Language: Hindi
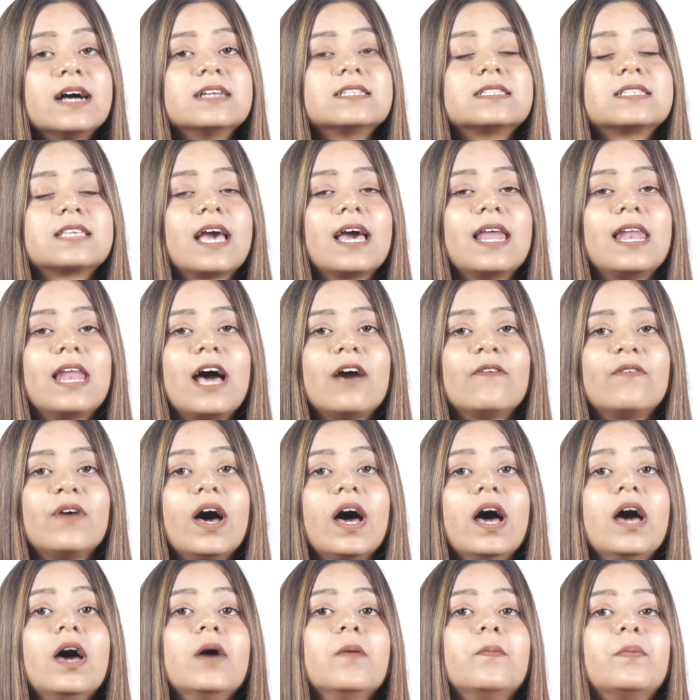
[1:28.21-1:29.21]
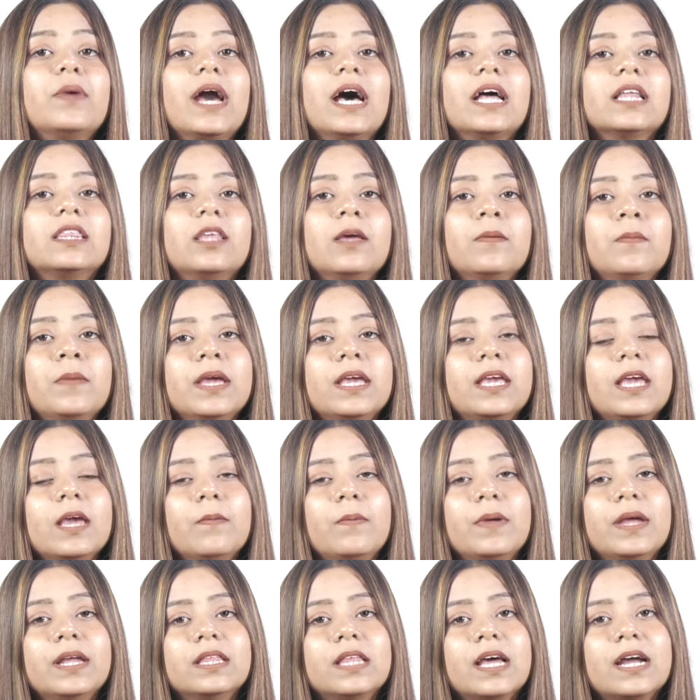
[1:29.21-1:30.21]
इसके अलावा प्राथमिकी
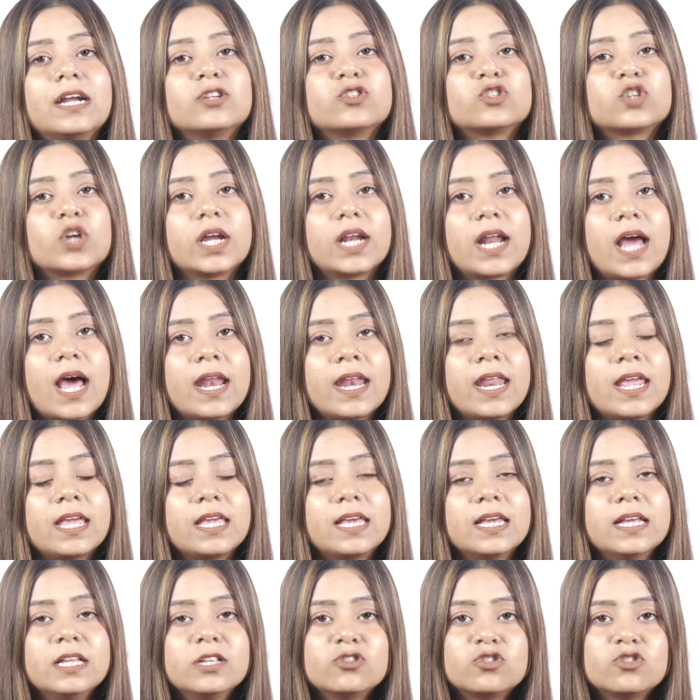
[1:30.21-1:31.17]
भी दर्ज कराने की